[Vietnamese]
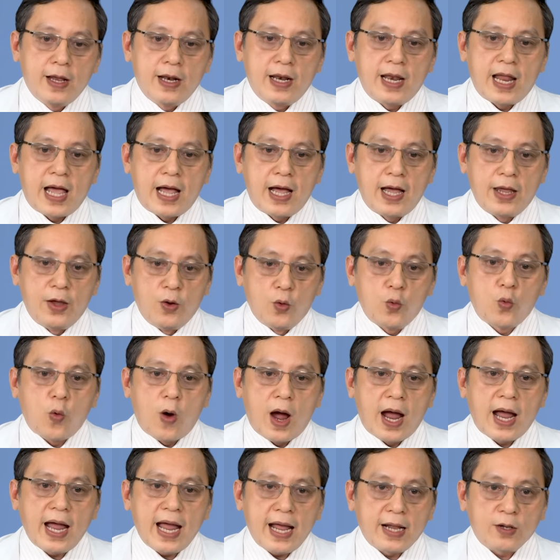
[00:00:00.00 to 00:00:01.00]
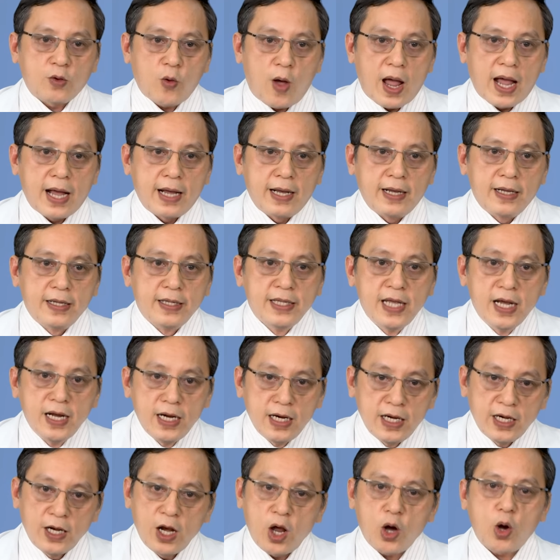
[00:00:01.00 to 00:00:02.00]
là hiệu quả an toàn
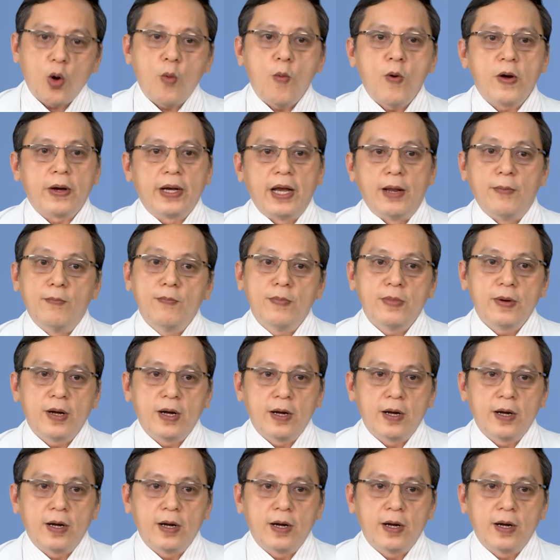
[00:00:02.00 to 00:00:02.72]
nhưng nó có một điểm